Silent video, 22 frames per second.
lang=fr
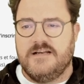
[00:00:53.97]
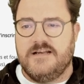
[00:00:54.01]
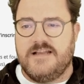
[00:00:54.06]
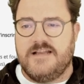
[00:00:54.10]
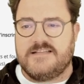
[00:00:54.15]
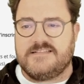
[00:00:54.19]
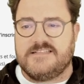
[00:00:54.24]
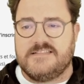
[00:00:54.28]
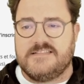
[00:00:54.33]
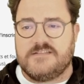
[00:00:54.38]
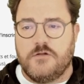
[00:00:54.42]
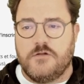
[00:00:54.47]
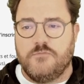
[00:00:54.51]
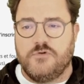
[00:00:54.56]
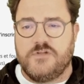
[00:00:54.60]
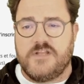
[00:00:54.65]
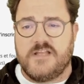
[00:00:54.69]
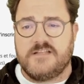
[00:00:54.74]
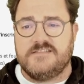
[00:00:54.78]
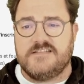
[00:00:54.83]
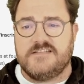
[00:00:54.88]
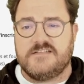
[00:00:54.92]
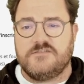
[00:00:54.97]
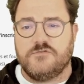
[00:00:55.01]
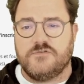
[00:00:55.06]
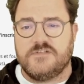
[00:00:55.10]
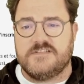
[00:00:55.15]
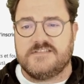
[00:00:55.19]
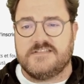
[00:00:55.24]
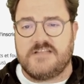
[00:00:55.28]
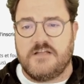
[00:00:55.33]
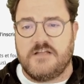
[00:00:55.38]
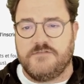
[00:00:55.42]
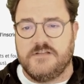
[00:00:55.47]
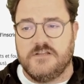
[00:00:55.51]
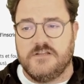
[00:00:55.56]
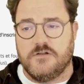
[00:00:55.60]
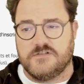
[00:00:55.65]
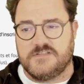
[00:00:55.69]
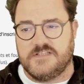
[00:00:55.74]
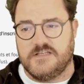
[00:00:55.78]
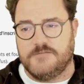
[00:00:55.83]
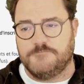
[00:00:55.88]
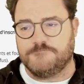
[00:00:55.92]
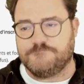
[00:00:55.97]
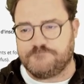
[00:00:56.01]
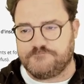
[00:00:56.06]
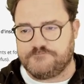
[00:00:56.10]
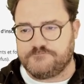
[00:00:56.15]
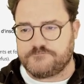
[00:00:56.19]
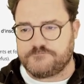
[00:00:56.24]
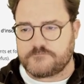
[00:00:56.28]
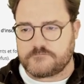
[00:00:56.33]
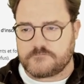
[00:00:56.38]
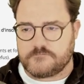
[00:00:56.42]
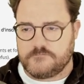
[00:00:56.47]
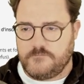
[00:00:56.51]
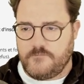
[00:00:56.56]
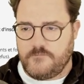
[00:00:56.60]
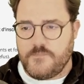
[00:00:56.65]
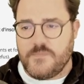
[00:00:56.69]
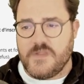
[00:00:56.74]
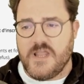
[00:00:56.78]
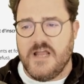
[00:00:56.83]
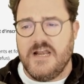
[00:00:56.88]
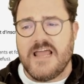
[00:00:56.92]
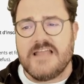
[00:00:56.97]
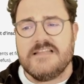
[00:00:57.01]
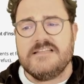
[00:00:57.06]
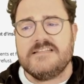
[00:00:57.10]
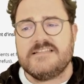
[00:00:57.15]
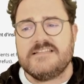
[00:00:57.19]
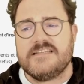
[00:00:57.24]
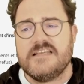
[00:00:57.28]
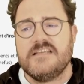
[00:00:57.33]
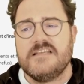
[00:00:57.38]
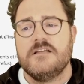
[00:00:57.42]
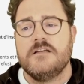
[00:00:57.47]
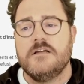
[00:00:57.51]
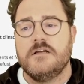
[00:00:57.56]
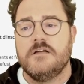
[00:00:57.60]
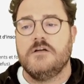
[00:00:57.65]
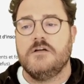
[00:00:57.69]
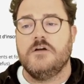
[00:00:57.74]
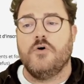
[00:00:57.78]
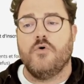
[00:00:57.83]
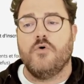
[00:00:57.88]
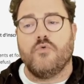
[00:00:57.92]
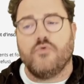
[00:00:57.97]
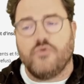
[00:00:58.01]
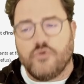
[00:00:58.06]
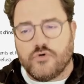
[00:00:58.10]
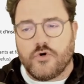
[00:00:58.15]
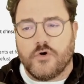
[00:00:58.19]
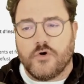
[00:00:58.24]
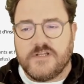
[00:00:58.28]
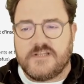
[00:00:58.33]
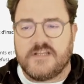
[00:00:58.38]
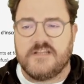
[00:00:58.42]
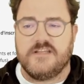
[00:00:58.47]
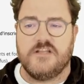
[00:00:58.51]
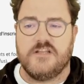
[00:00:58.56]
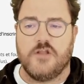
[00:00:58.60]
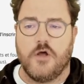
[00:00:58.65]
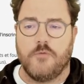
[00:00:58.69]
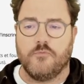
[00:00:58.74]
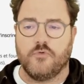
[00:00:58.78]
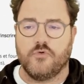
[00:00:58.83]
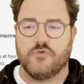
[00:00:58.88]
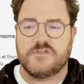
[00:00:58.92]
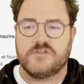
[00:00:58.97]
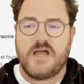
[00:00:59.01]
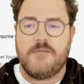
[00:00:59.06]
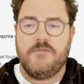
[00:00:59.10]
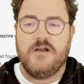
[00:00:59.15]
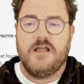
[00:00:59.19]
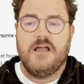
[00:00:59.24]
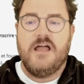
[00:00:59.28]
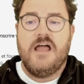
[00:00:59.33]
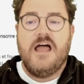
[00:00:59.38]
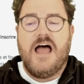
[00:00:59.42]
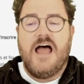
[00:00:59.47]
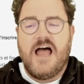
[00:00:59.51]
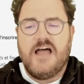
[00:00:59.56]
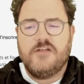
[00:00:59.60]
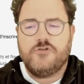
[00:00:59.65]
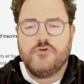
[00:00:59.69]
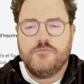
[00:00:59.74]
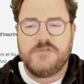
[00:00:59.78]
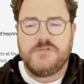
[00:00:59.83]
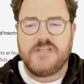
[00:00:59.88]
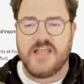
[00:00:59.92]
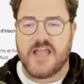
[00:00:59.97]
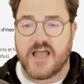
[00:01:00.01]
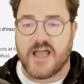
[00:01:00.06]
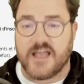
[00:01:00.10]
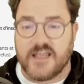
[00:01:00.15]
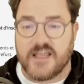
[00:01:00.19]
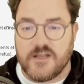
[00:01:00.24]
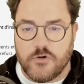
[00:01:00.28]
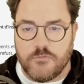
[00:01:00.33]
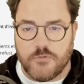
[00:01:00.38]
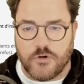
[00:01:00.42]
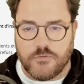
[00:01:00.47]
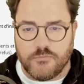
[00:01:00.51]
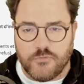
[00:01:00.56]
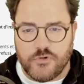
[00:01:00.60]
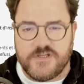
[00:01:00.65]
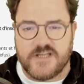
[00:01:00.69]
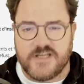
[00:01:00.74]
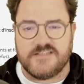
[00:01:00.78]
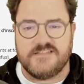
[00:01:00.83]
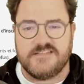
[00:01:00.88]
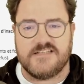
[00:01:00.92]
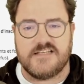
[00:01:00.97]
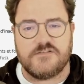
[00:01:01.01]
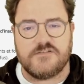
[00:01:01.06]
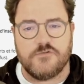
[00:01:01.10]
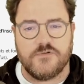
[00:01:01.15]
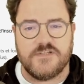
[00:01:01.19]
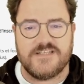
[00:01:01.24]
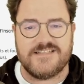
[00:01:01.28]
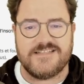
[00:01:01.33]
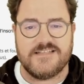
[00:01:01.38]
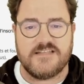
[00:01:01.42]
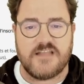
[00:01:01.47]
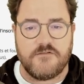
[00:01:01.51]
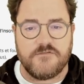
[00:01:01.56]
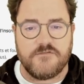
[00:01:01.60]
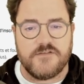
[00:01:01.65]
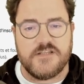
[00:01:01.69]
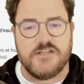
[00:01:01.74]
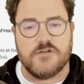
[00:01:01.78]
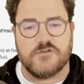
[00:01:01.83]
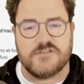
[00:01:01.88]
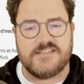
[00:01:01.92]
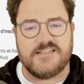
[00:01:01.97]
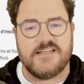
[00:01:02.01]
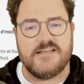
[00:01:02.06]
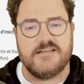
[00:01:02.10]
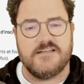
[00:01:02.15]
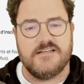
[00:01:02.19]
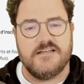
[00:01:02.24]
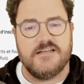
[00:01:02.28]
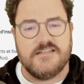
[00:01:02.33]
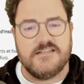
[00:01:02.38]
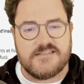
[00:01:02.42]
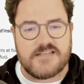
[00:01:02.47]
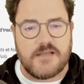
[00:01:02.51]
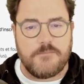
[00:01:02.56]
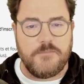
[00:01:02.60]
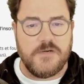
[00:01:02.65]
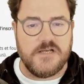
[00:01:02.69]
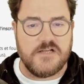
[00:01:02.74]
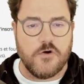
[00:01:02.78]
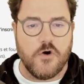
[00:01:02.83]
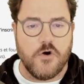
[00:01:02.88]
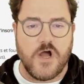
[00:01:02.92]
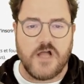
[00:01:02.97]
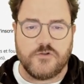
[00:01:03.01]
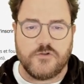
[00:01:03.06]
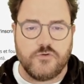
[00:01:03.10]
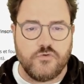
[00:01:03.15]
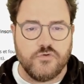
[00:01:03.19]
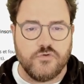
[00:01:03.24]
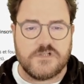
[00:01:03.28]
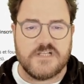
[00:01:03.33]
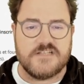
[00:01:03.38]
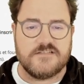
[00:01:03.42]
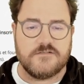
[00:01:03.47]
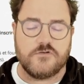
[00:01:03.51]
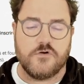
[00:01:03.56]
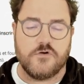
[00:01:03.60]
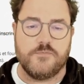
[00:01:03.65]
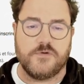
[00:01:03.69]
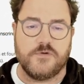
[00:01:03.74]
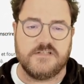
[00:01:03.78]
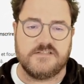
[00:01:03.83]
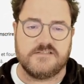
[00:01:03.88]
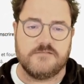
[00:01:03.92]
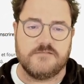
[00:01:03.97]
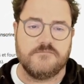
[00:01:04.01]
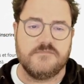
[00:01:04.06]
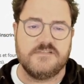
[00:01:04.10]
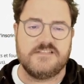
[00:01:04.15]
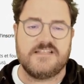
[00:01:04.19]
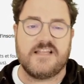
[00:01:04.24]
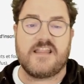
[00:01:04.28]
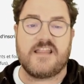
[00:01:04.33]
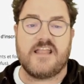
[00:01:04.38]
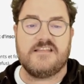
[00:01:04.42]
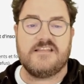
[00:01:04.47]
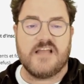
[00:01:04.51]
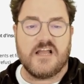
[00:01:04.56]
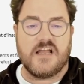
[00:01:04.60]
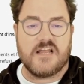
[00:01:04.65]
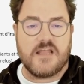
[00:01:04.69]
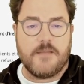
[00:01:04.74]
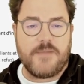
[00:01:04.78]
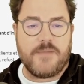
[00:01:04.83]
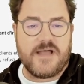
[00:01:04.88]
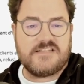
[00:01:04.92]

L'assistant de modernisation des états financiers. L'ANC, ou l'autorité des normes comptables, a adopté un règlement de modernisation des états financiers s'appliquant à toutes les entreprises. C'est-à-dire qu'à